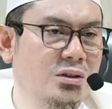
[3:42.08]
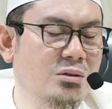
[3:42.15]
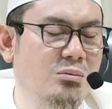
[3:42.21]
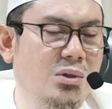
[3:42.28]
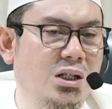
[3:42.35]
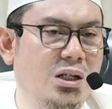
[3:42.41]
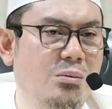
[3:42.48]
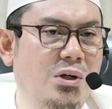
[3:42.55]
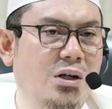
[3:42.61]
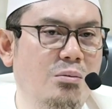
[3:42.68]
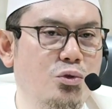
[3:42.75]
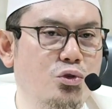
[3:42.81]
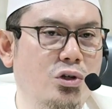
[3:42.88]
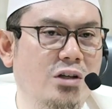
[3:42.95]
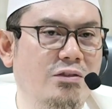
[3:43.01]
Sebagaimana
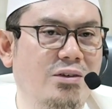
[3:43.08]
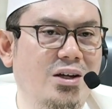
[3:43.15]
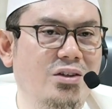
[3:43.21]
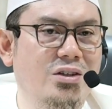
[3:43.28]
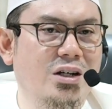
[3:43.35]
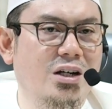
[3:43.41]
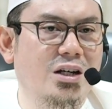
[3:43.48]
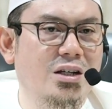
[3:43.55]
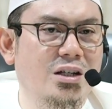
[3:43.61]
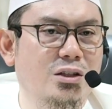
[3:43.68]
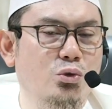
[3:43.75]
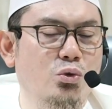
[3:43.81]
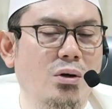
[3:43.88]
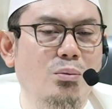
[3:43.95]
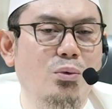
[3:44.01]
dalam surat Fatir
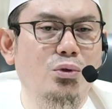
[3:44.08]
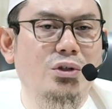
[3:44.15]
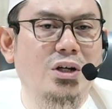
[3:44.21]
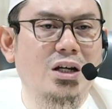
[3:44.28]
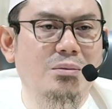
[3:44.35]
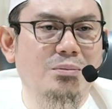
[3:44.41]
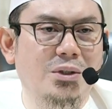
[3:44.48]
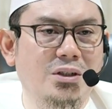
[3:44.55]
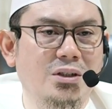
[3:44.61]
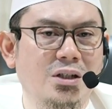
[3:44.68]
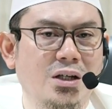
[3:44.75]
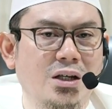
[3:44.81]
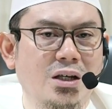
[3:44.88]
ayat 28,